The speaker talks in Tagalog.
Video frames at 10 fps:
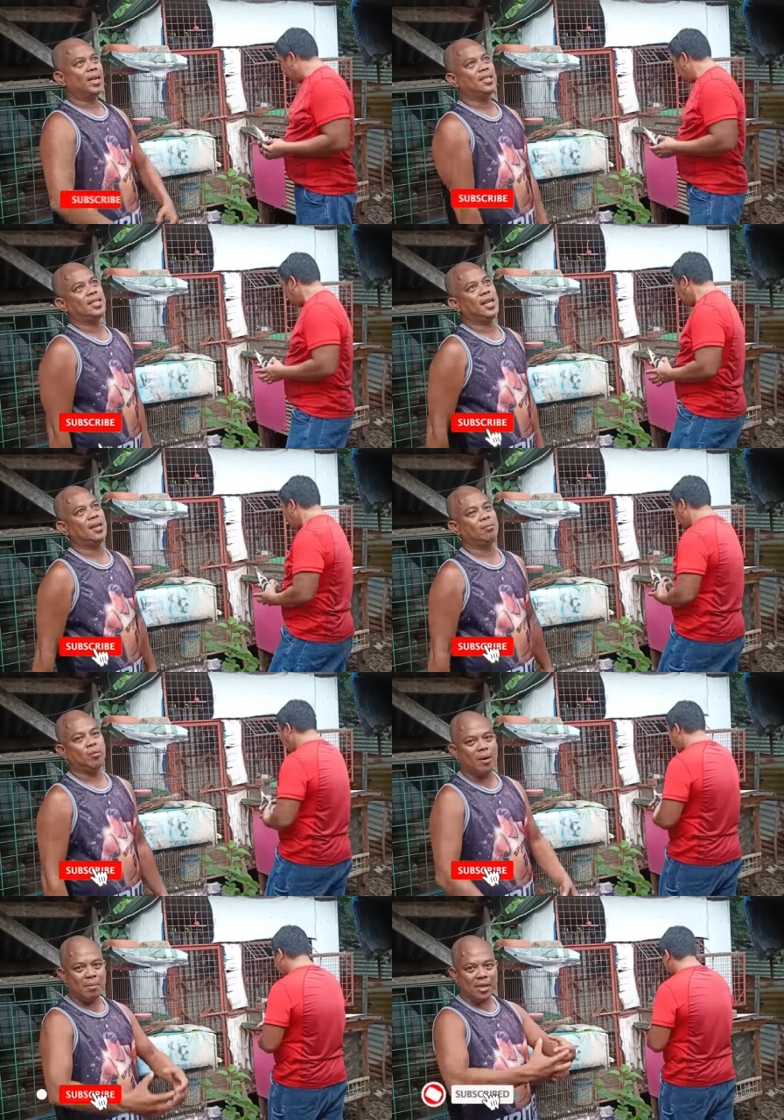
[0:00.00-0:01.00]
na agad sila.
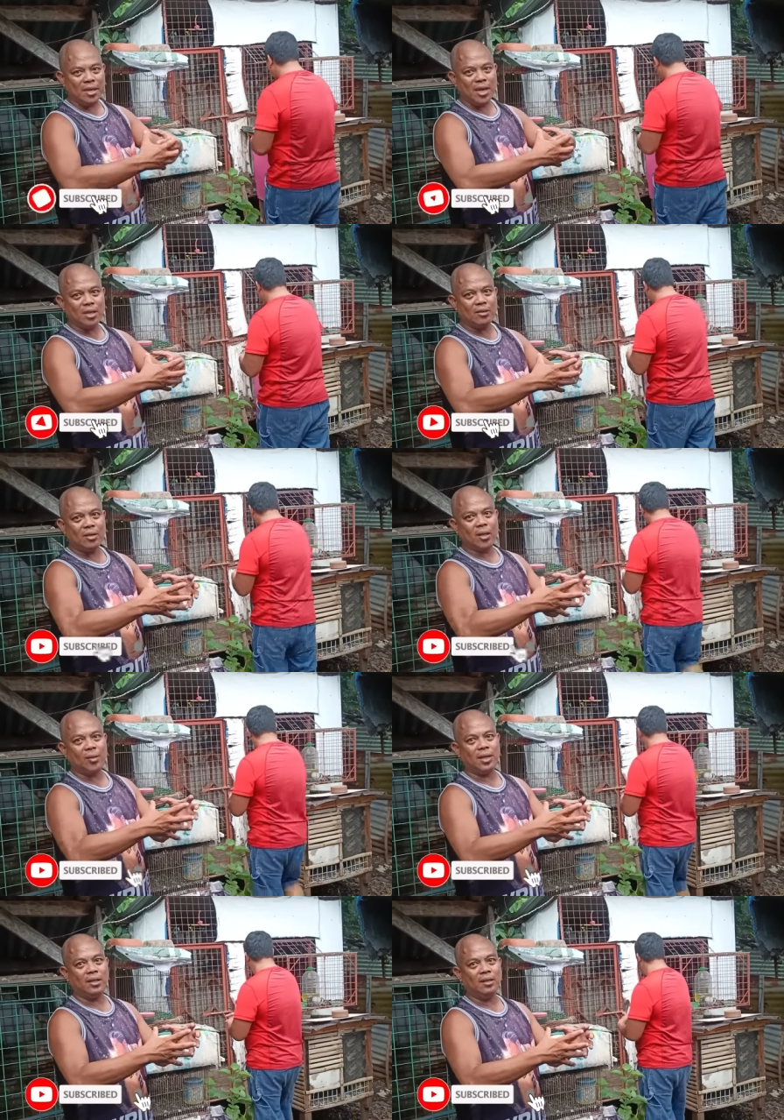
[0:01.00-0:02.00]
Bumabalik na agad yung
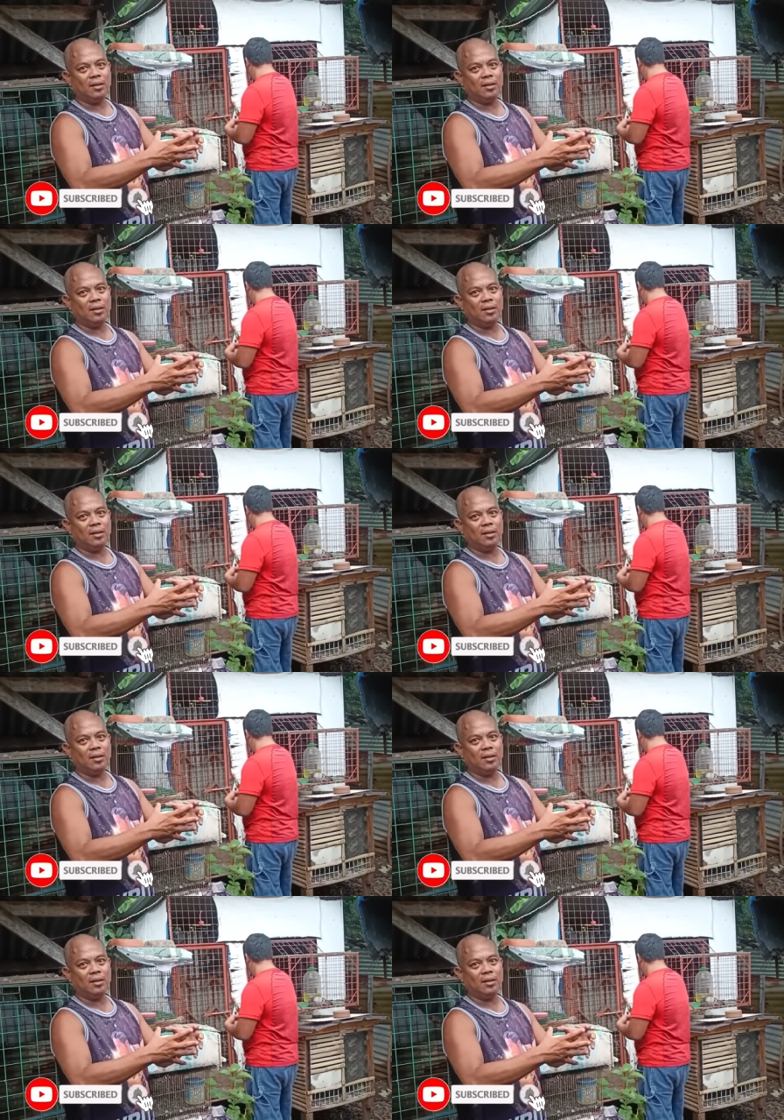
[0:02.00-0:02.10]
katawan.